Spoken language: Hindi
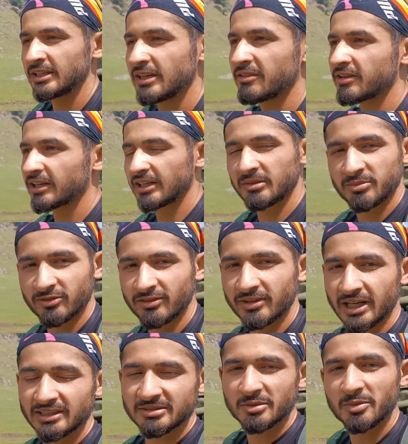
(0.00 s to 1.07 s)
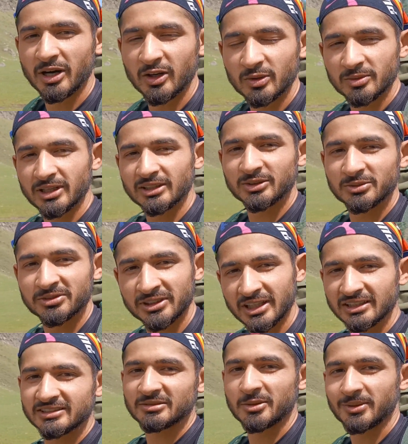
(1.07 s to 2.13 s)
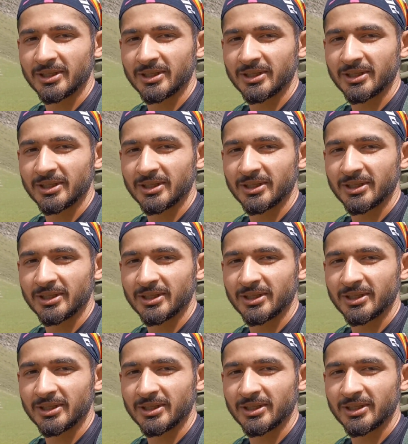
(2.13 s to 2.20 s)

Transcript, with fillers: या फिर अगर रास्ते में भालू मिला तो फिर रास्ते में